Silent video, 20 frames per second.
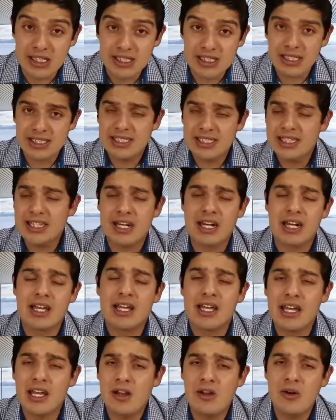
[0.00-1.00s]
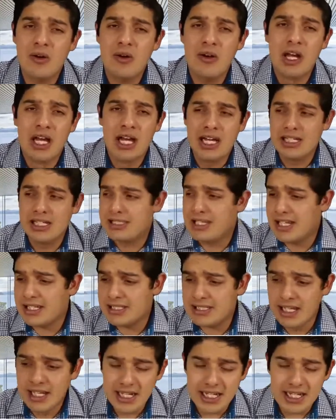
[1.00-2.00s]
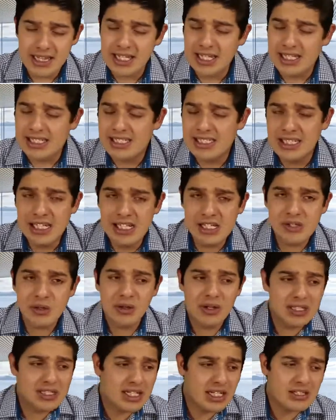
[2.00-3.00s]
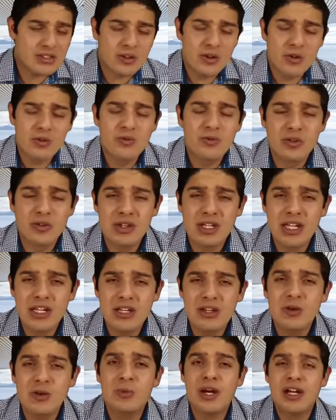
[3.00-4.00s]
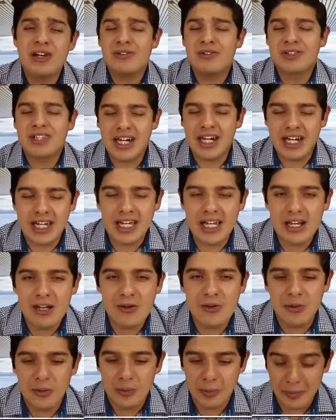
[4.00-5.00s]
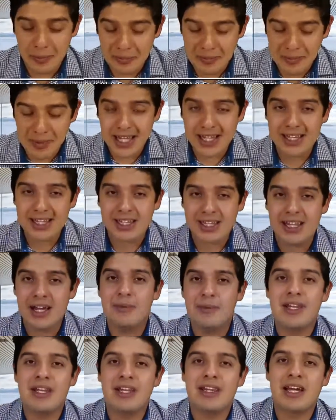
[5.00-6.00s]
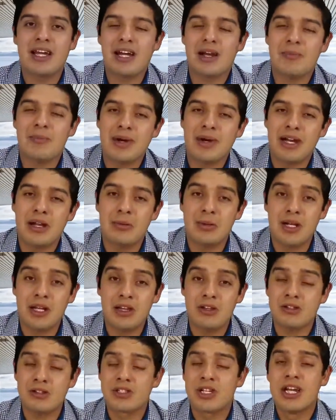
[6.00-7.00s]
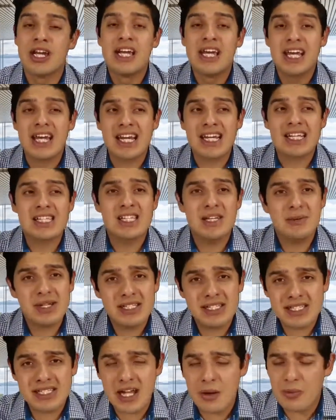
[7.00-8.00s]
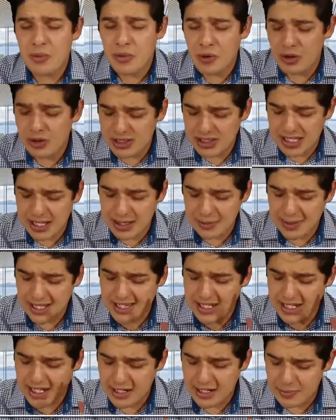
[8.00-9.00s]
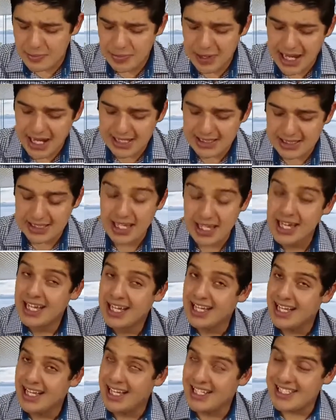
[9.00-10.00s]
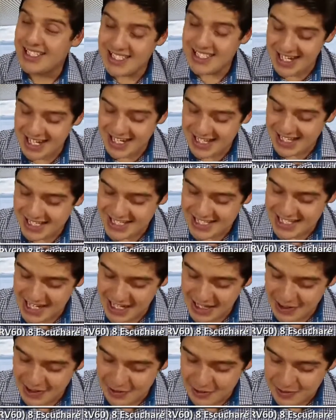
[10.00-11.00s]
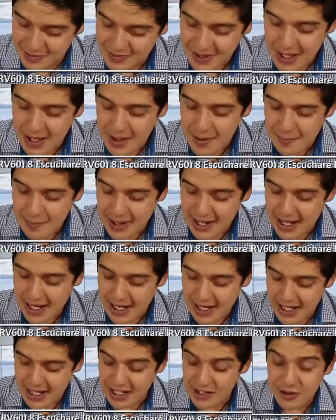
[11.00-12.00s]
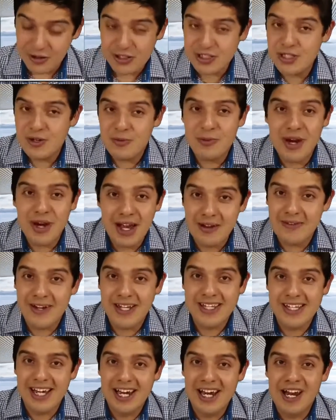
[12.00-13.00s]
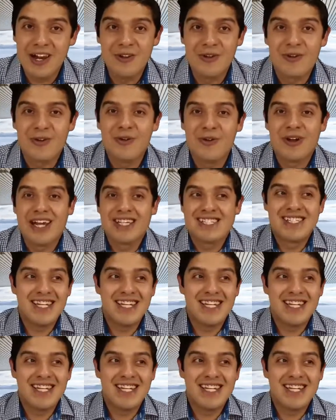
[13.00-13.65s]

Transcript: ¿Estás intranquilo? ¿Estás indeciso? ¿Estás confundido? Bueno, tranquilo, métete a meditar la palabra de Dios y recibe esta voz que va a traer paz. Y sigue diciendo, para que no se vuelvan a la locura.